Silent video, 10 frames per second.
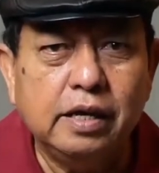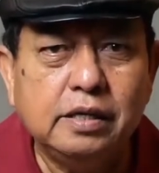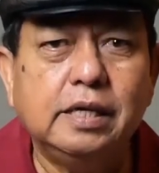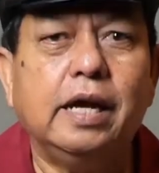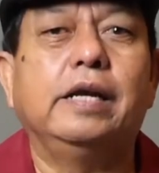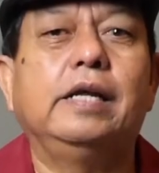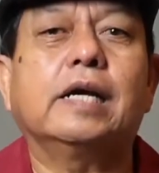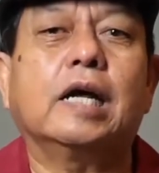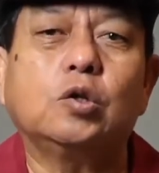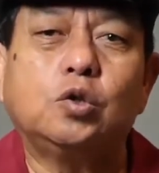Jadi
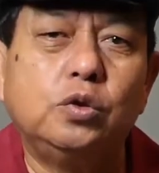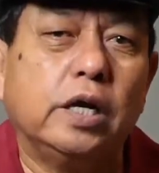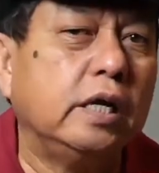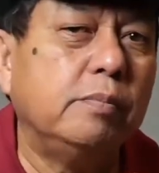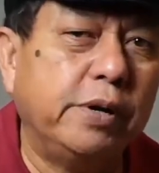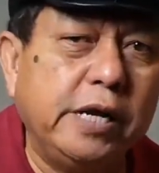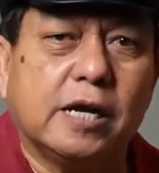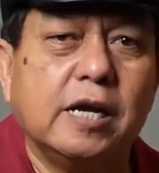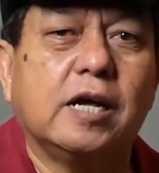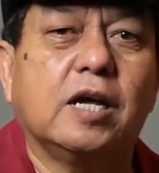kalau sudah
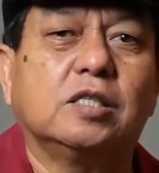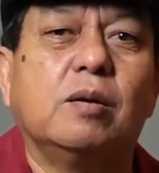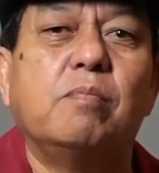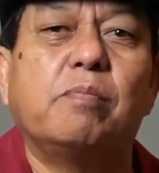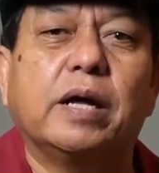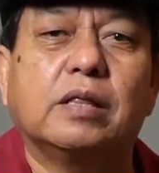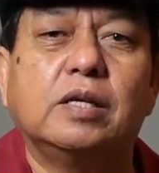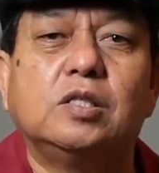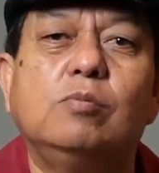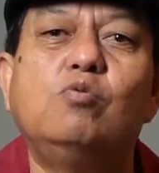diberikan
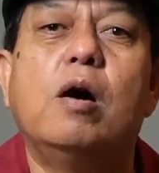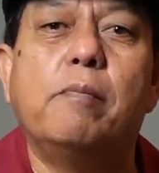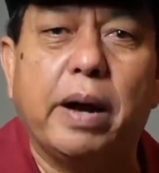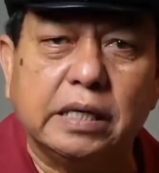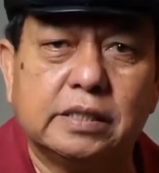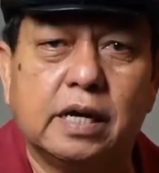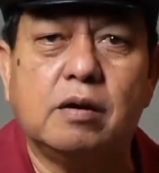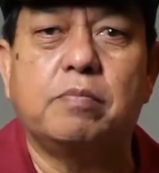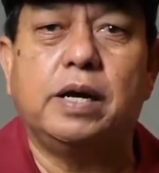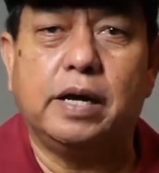kesempatan sebuah masa
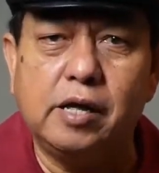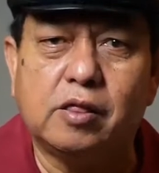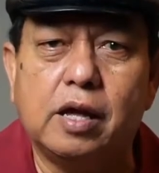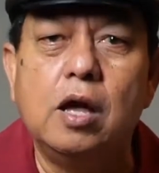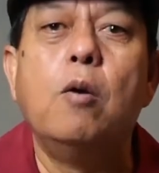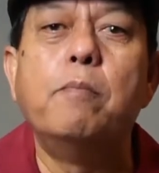kepada kita,